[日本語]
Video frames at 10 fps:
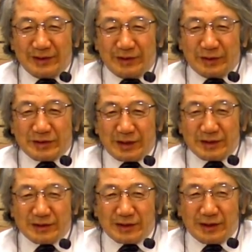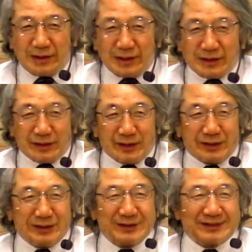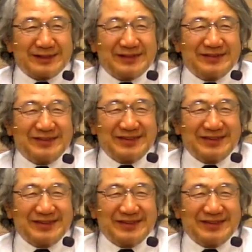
よく最近疲れていらっしゃった方なんですけれども